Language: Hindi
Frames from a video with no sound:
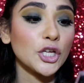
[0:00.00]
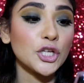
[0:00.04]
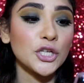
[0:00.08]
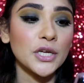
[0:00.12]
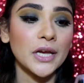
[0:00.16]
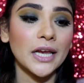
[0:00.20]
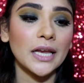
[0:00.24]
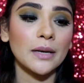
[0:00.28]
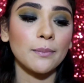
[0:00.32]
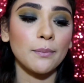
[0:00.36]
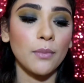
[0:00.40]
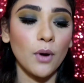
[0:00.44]
इन दी
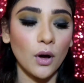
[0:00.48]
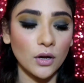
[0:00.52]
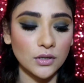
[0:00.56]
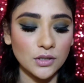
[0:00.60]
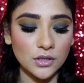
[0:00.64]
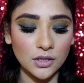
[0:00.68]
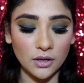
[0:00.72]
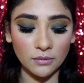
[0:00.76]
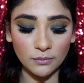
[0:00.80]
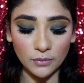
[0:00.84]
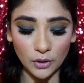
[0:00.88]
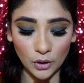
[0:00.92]
शेड
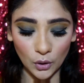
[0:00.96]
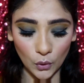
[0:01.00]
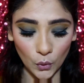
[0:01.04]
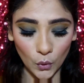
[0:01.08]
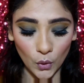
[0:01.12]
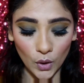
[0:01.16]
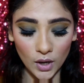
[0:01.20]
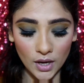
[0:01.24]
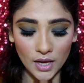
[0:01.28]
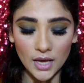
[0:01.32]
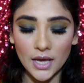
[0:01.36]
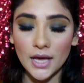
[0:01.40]
ब्लॉसम
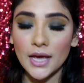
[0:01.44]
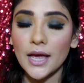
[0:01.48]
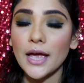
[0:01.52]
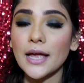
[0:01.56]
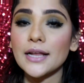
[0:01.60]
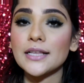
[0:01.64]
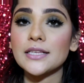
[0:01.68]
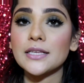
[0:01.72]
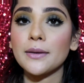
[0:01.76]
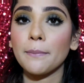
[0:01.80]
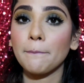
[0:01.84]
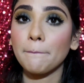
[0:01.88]
ग्लो
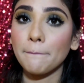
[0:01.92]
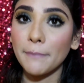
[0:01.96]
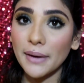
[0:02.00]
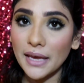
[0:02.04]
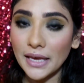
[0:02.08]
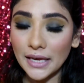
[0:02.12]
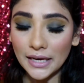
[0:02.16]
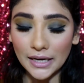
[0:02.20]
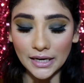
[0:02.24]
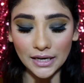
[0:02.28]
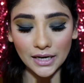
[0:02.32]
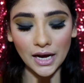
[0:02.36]
इट्स अ
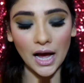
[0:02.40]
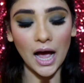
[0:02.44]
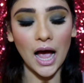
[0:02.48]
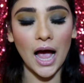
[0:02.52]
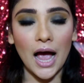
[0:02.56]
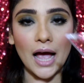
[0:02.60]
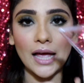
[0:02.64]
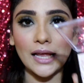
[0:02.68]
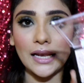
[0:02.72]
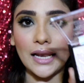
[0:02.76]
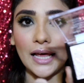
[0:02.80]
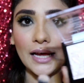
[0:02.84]
पिंक
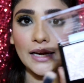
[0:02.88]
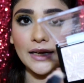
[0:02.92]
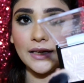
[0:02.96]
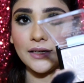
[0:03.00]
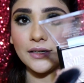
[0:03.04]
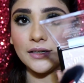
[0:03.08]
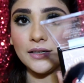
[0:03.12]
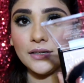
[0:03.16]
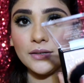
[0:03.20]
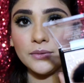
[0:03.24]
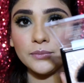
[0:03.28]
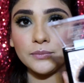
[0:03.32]

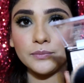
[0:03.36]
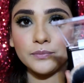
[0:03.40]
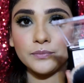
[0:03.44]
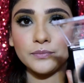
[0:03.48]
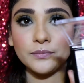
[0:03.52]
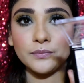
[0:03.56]
हाइलाइटर